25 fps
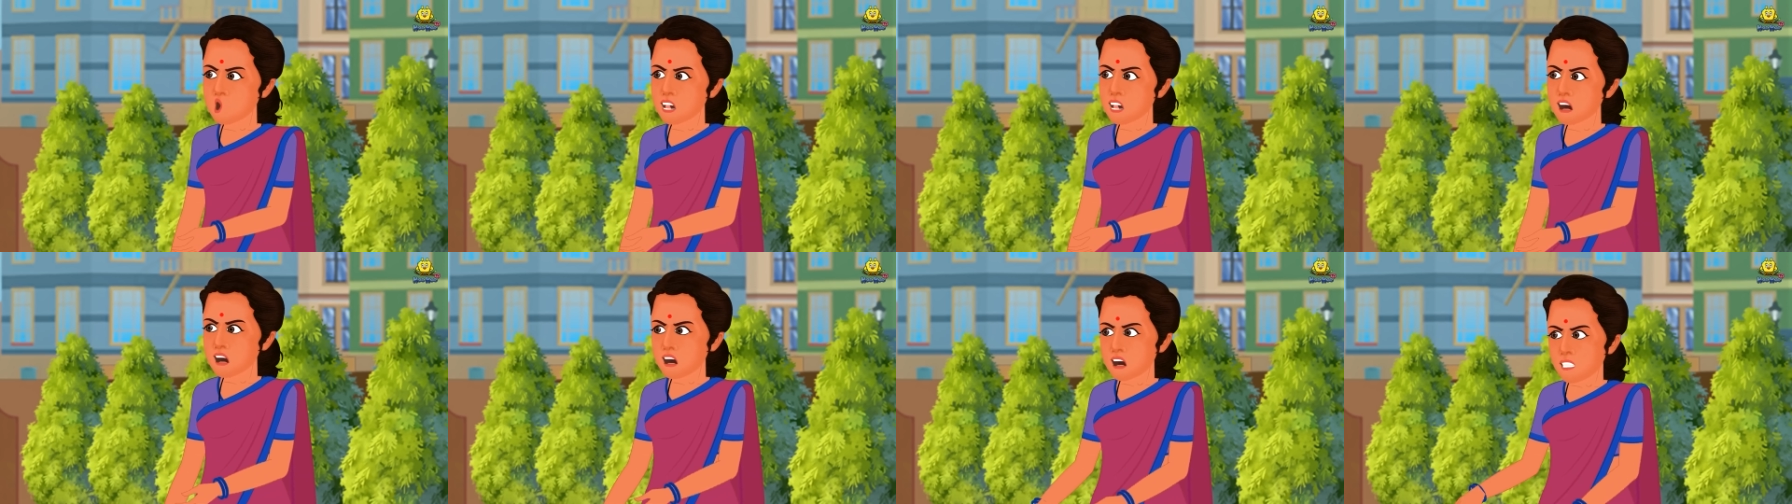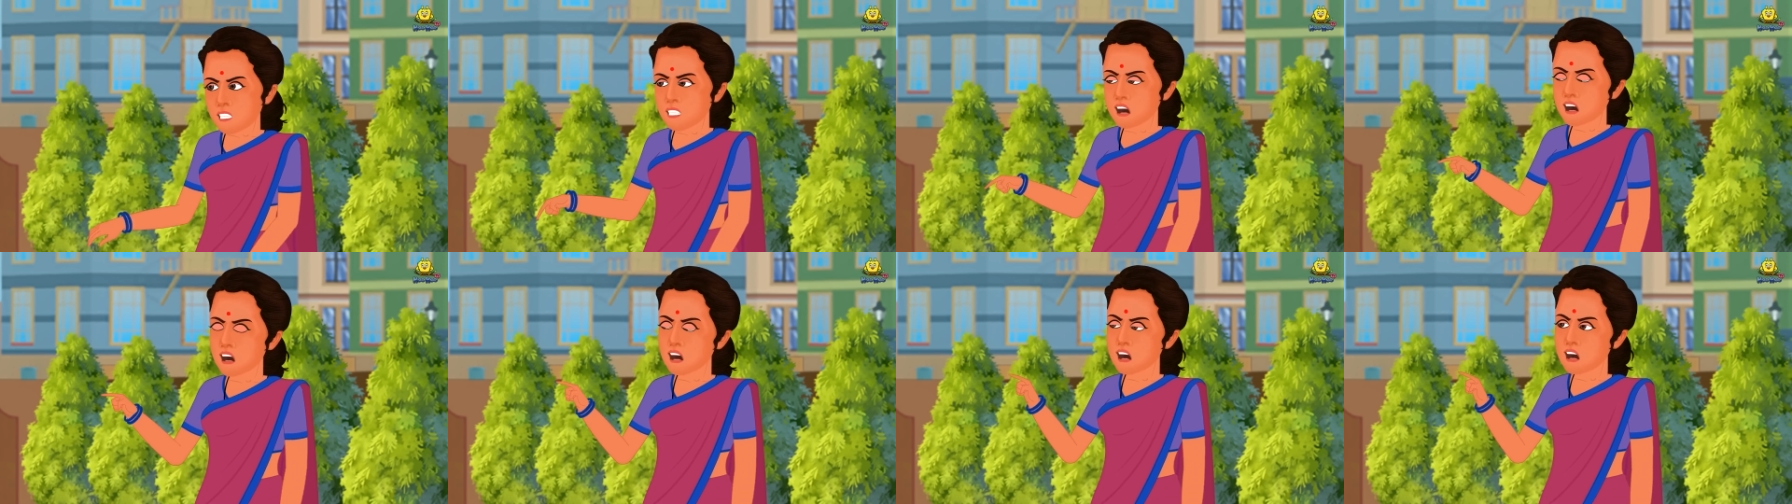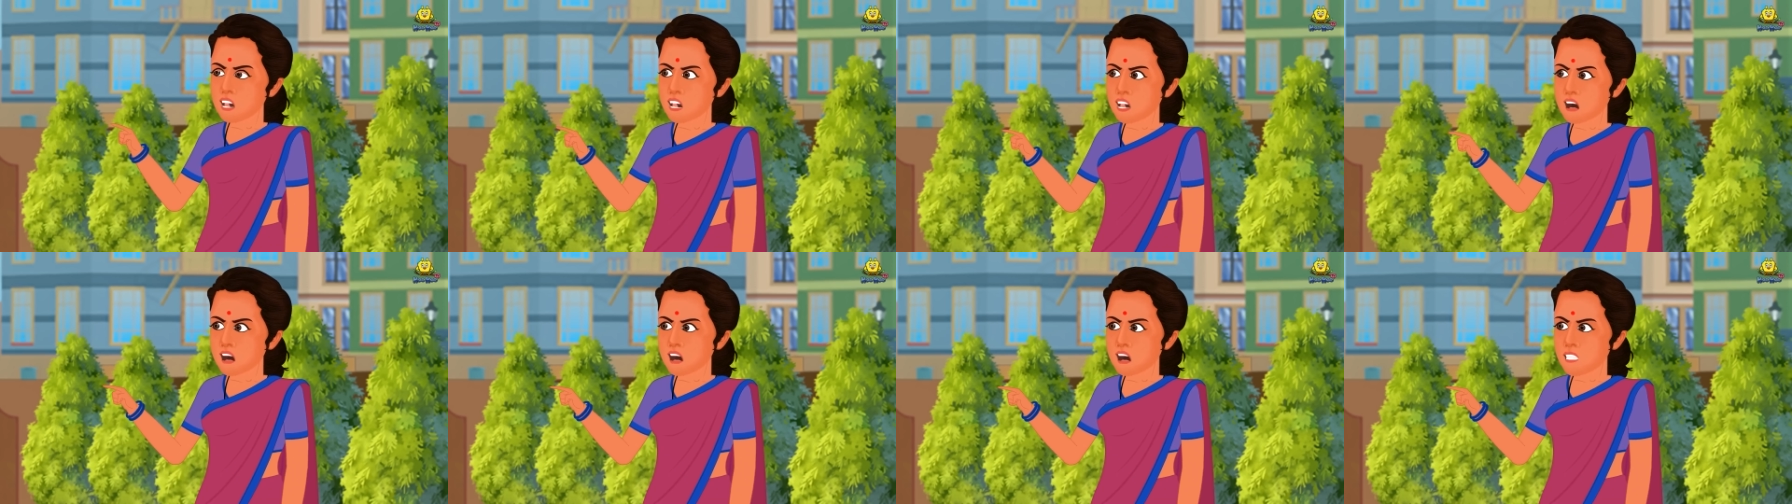मुझे
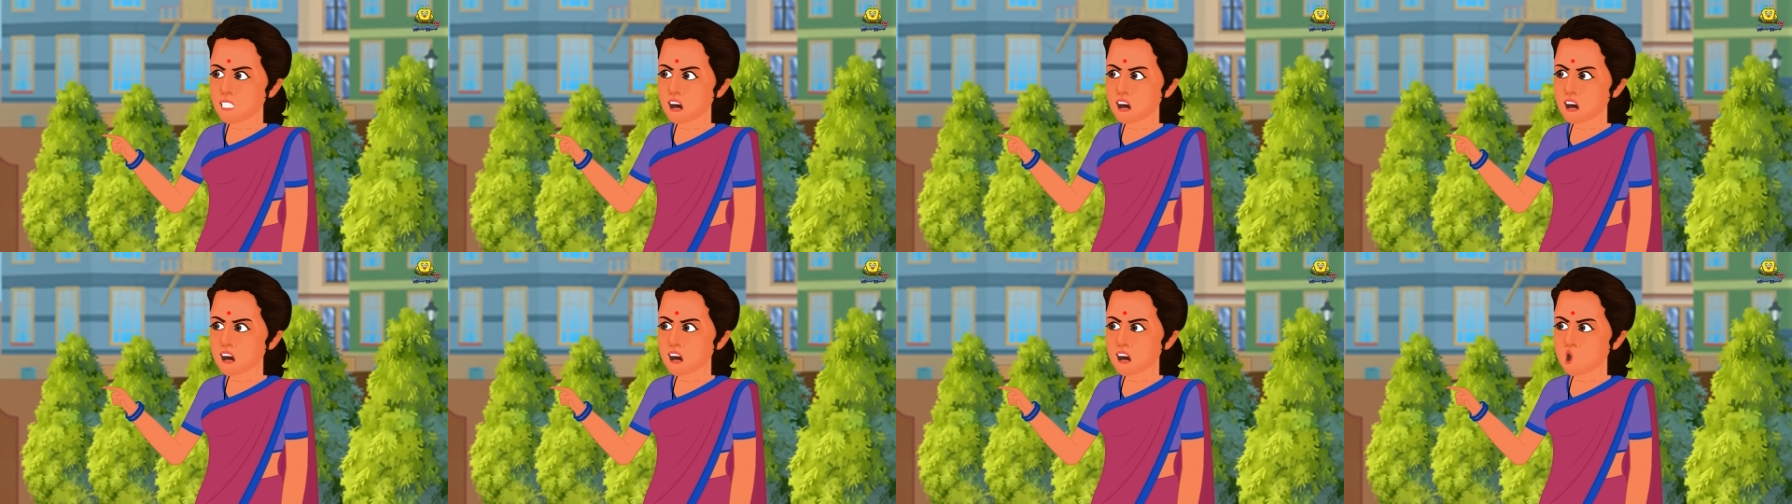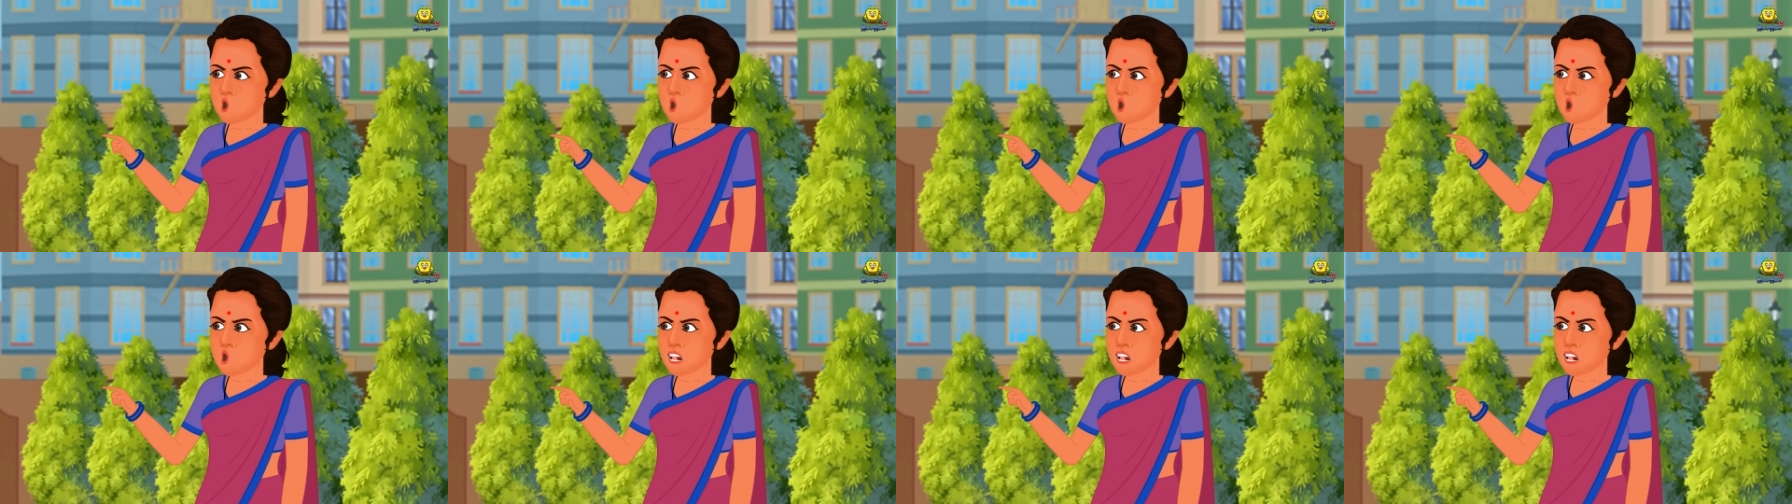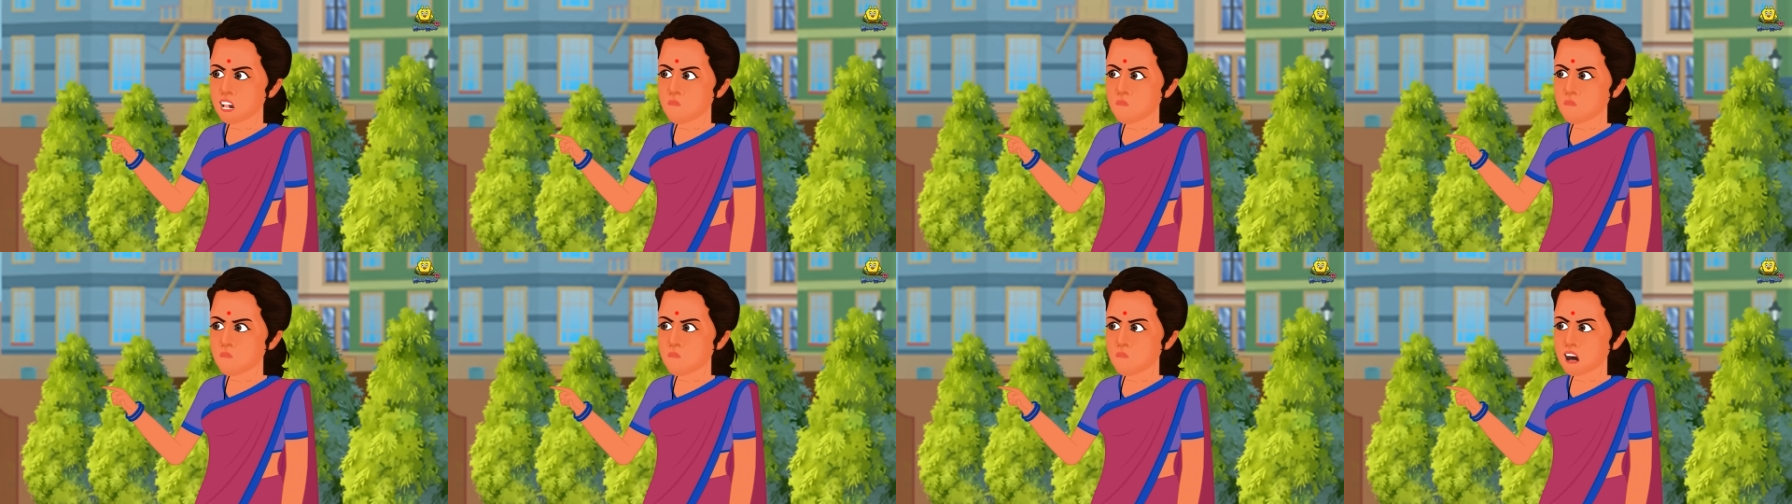सारे पैसे दे दो
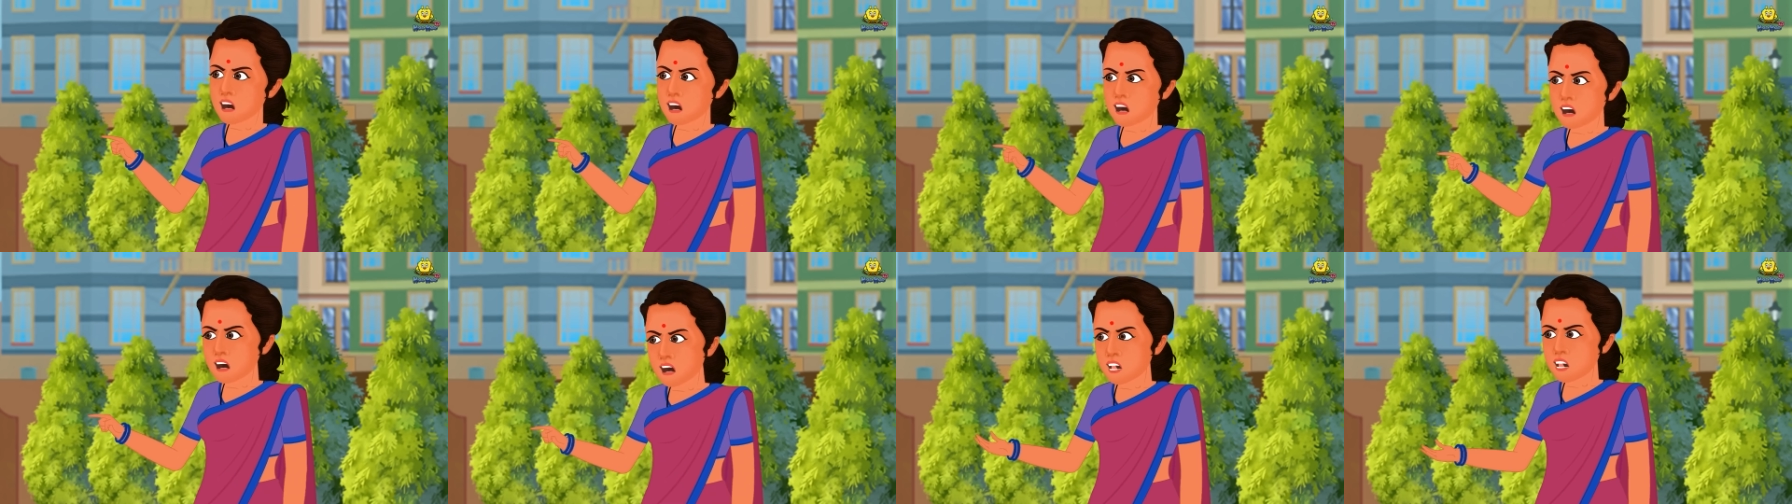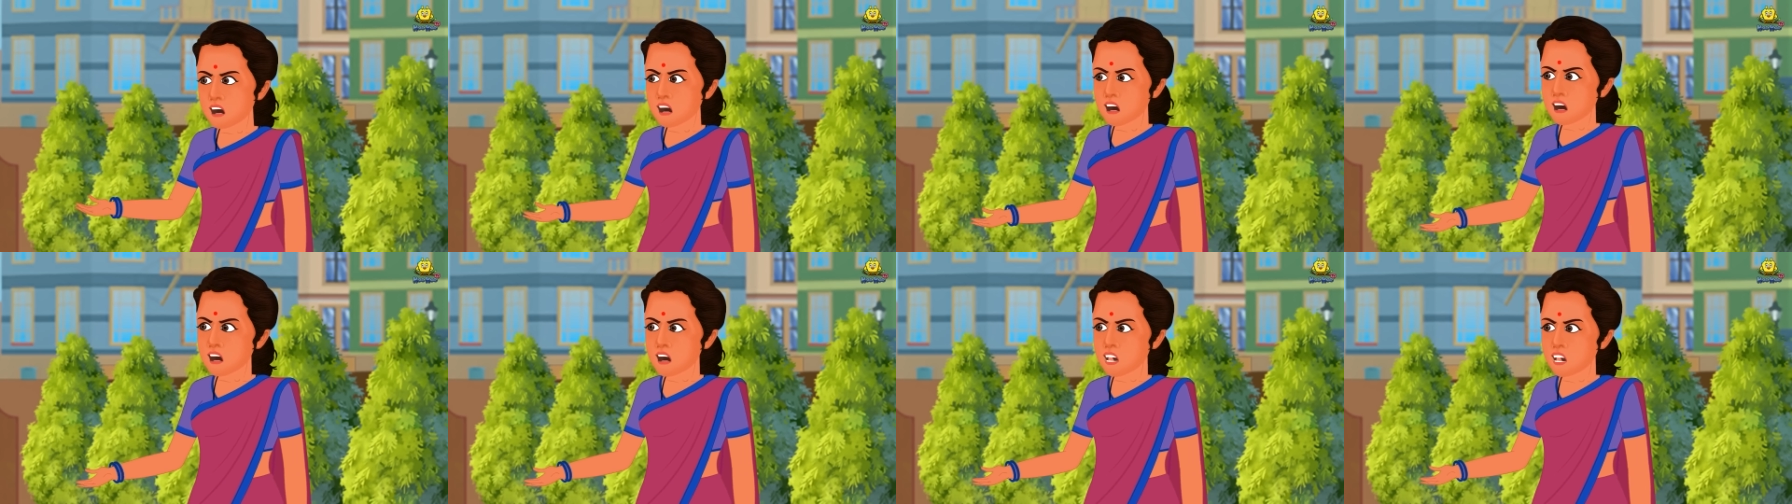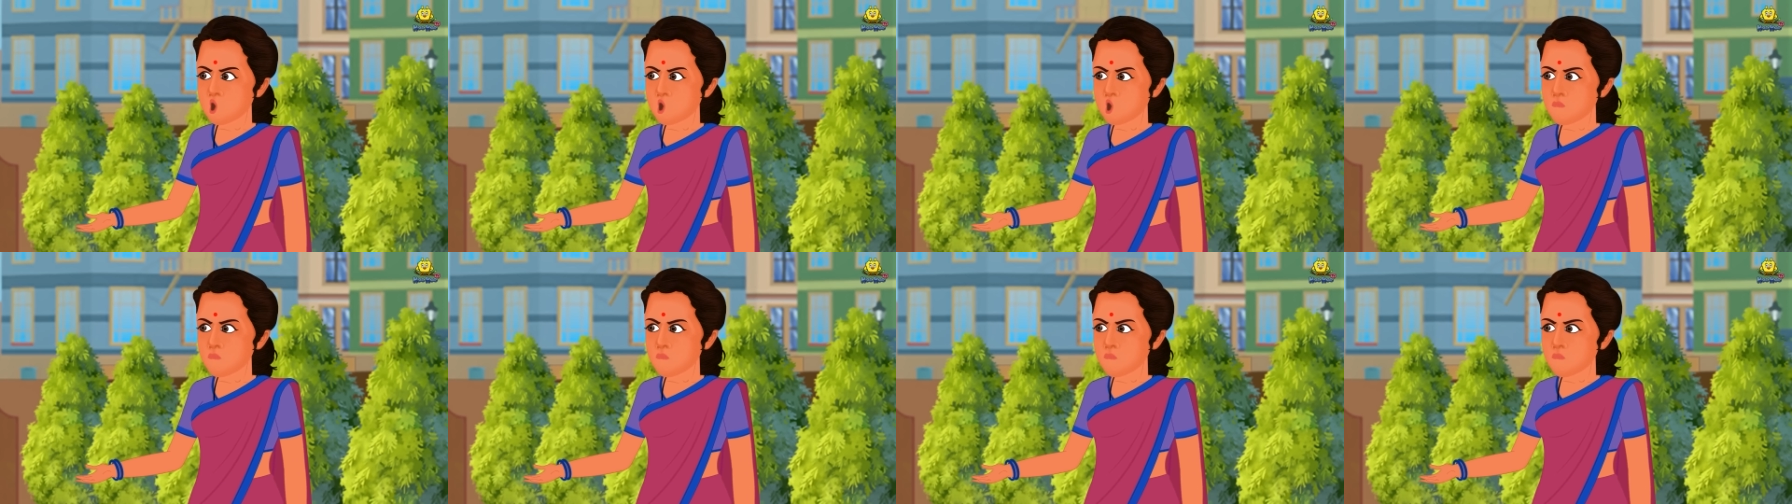पाँच लाख